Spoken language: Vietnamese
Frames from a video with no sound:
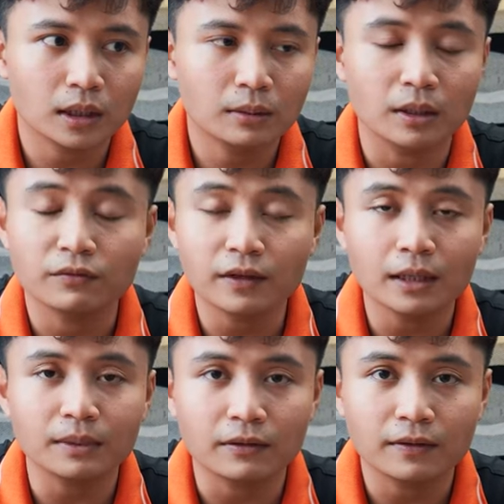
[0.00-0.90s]
cái biện
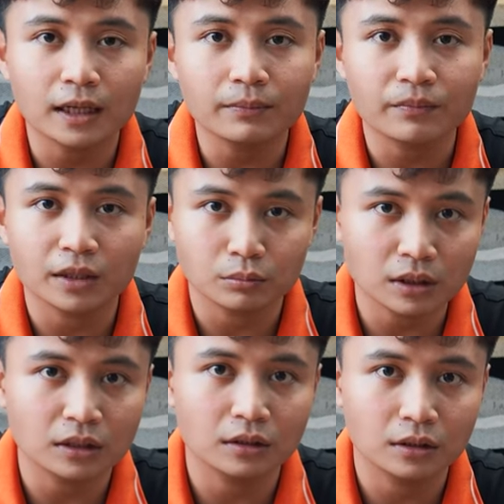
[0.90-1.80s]
pháp, giải pháp mà chúng
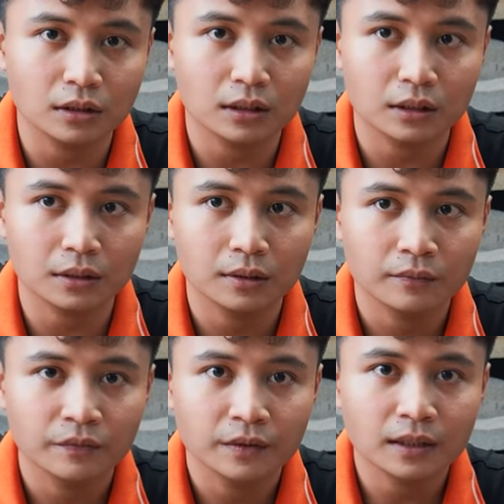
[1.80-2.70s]
ta nên uh,
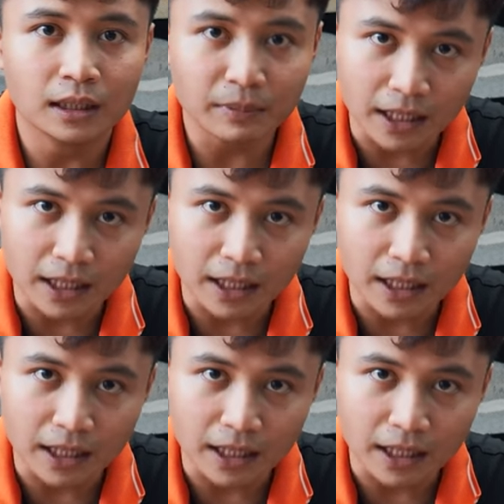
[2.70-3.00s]
tham